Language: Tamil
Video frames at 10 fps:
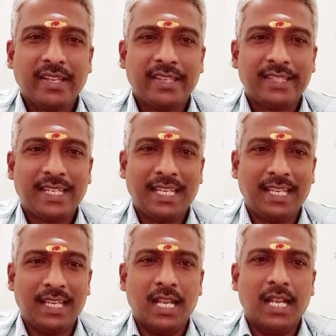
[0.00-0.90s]
சரி
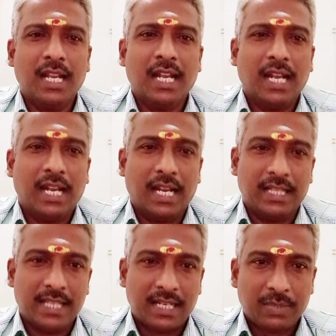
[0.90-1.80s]

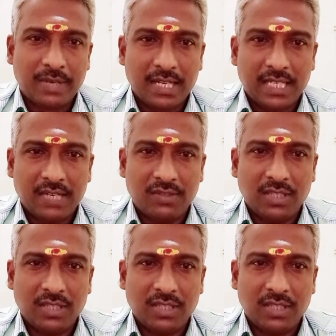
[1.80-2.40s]
இந்த ரிஷவராசிக்கு வந்து